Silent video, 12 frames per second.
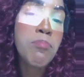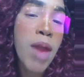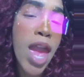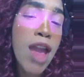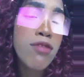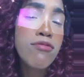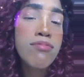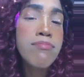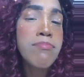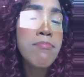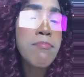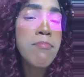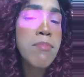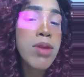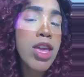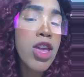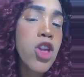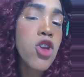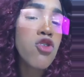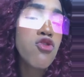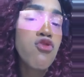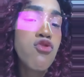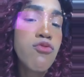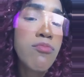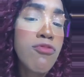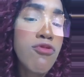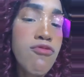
pé mesmo.